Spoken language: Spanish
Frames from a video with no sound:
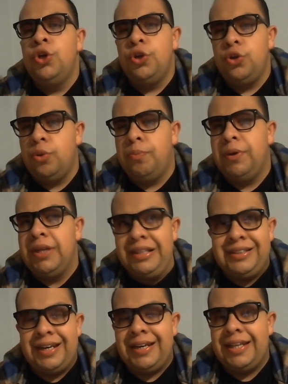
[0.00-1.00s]
no puede
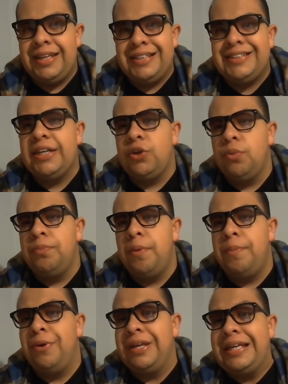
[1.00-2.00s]
entrar nadie ese grupo
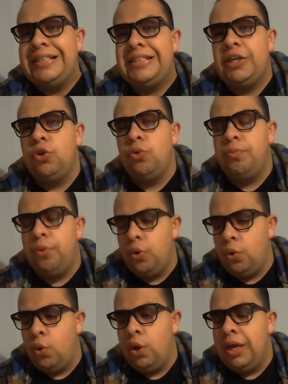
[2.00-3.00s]
porque ese
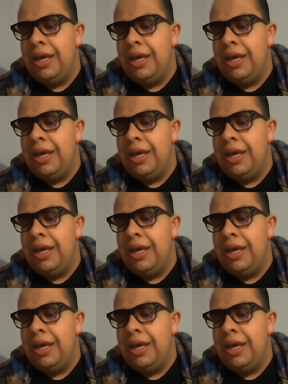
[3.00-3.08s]
grupo,